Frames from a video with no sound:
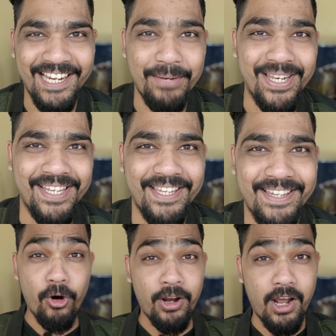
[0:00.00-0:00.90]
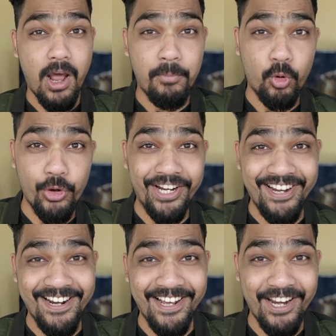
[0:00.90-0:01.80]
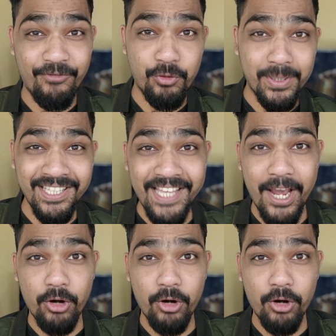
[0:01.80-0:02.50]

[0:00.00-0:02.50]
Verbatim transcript: के लिए मिलेगी और अगर आप लोग को ये ट्रेलर का रिव्यू पसंद आया